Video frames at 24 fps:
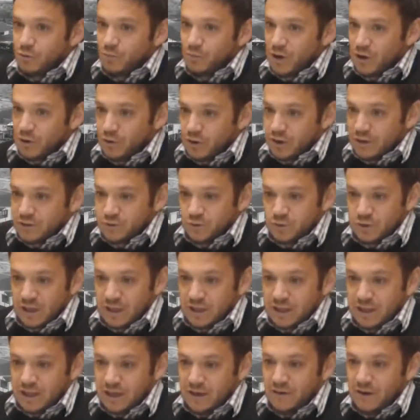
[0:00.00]
mejoras
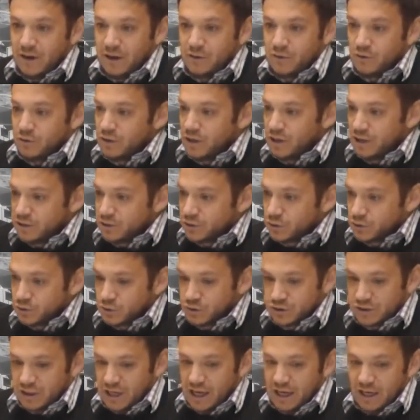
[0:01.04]
sustantivas, con derechos
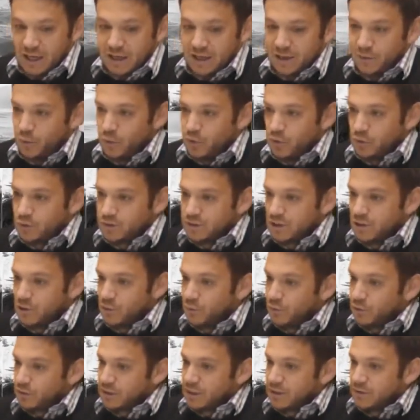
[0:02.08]
sociales que hemos
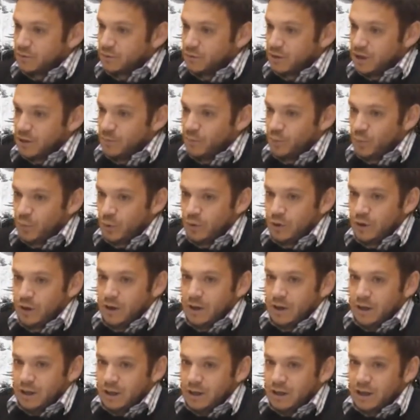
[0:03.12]
luchado por tanto tiempo
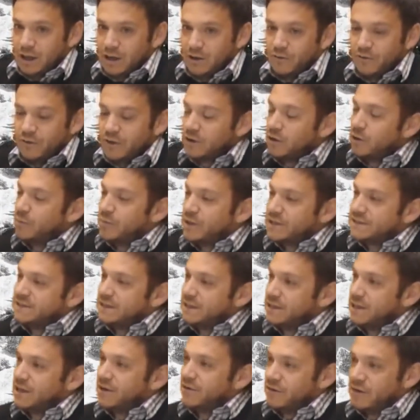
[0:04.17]
y que el gobierno del
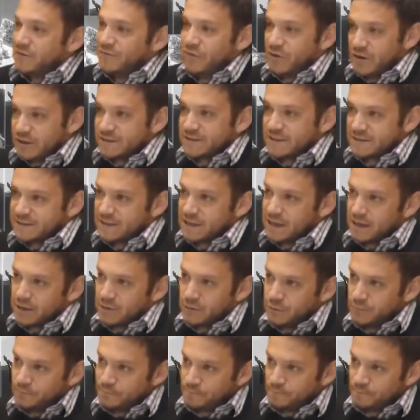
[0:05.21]
presidente Gabriel Boric se hace cargo.